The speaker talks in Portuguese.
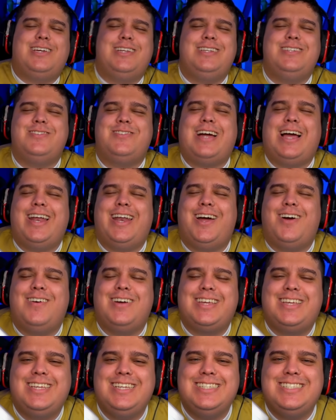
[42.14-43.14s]
no canal
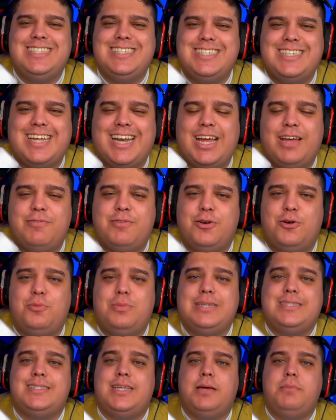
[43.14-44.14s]
aqui, se inscreve,
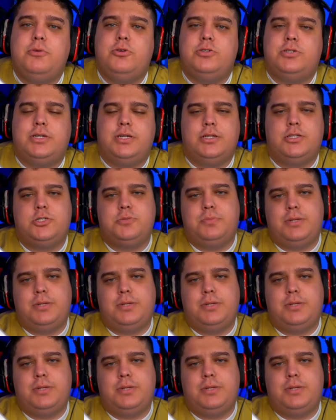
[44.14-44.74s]
arruma a 100 mil inscritos.